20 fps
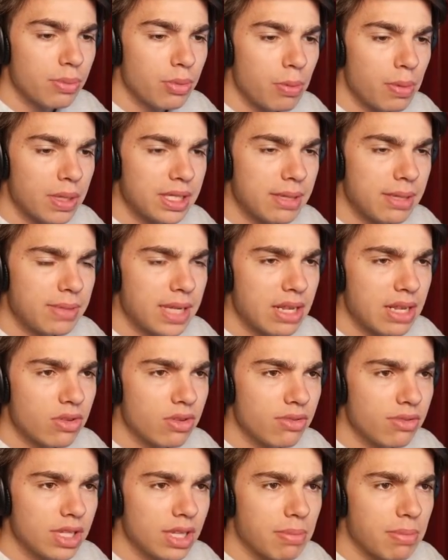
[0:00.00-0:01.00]
passer. Peut-être le
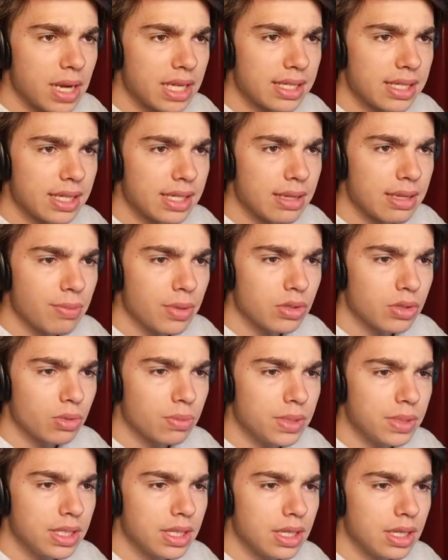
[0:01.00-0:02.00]
niveau des princesses, ça peut être
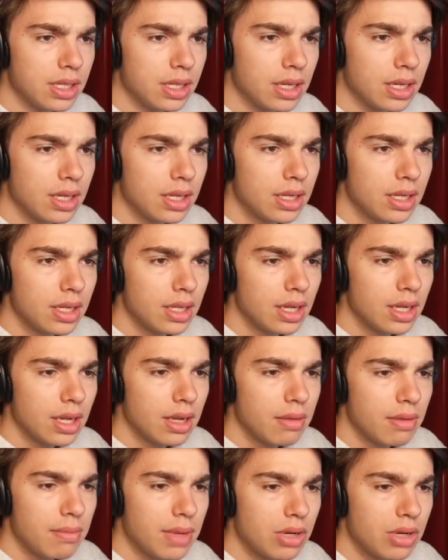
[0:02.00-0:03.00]
compliqué.
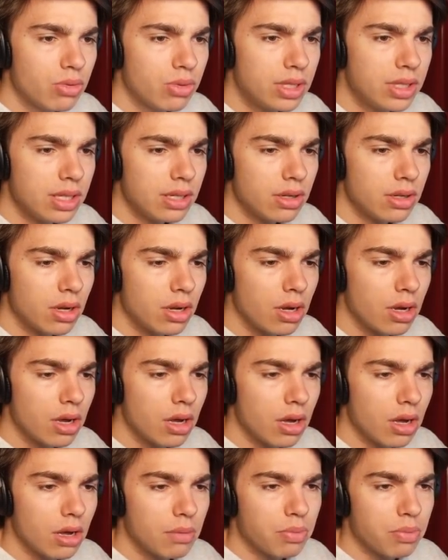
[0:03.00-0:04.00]
Mais écoutez,
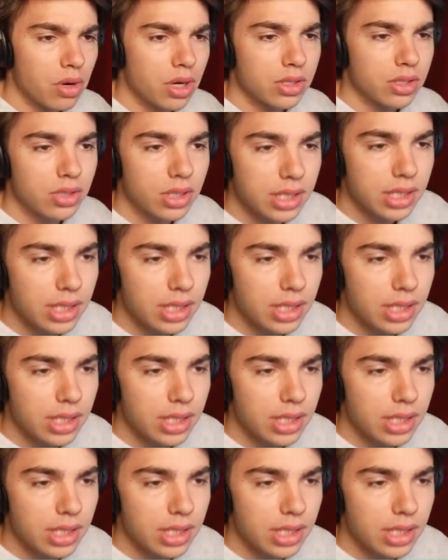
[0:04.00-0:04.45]
euh, pour l'instant ça